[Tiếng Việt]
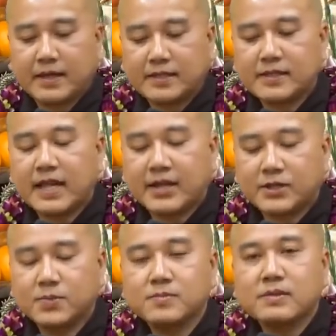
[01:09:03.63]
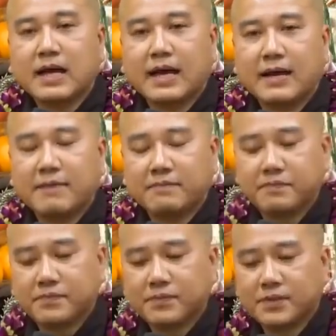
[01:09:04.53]
Thì thưa đại chúng, là
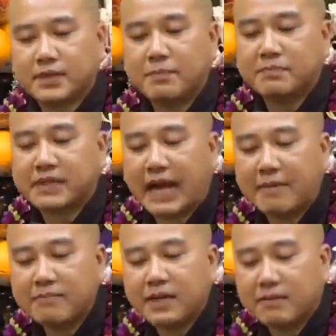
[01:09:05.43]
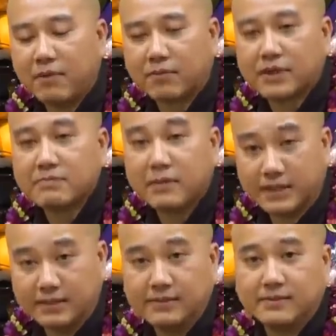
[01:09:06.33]
trầm cảm là một cái
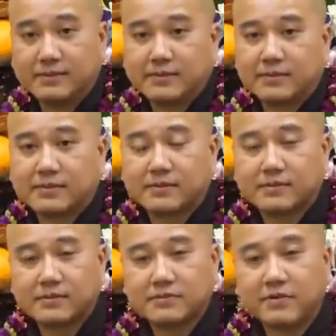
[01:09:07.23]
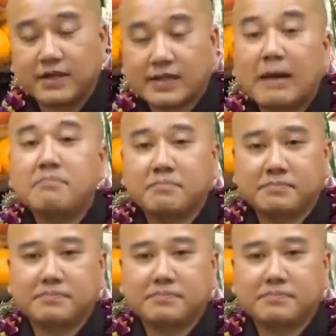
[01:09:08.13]
bệnh về tâm